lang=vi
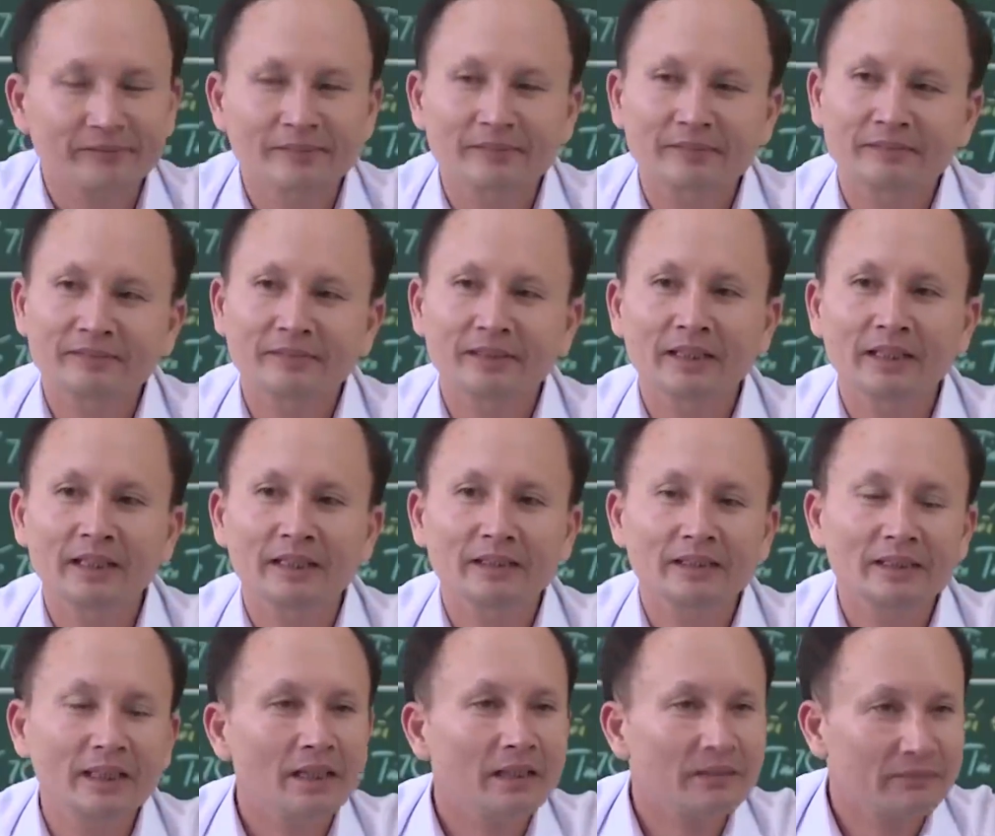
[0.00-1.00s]
giờ và
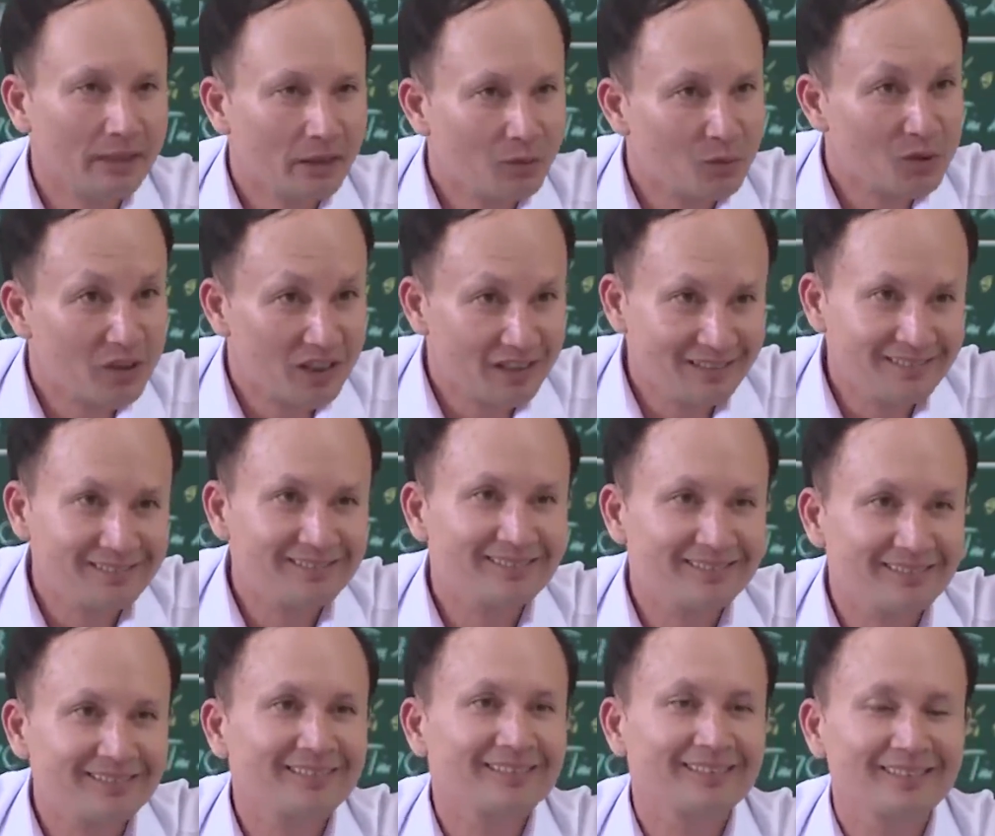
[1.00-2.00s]
có những hành vi ứng
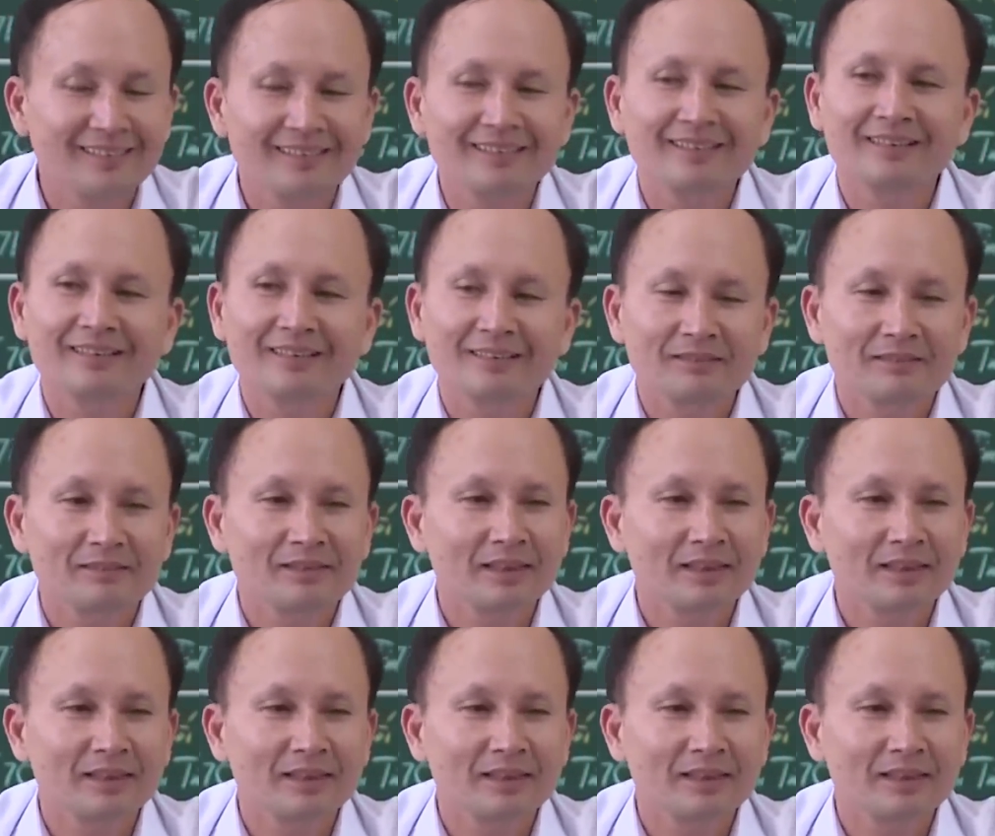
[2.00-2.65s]
xử chưa phù